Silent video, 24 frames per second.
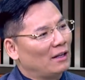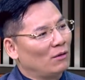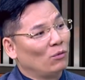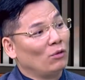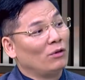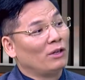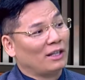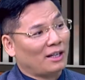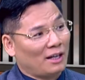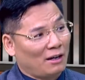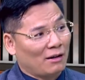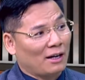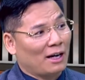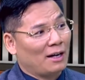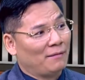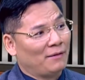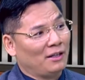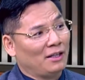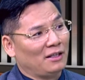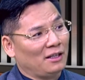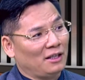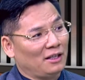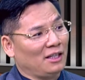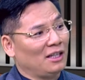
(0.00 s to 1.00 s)
如果他要开
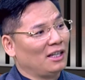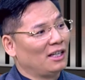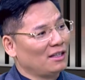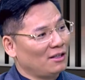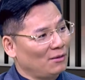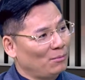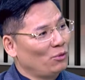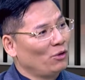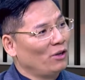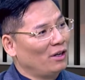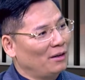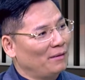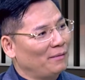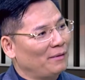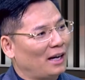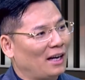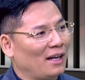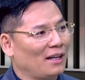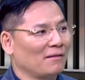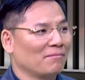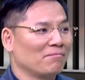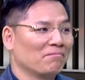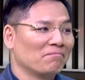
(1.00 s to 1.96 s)
飞机，应该是不合法。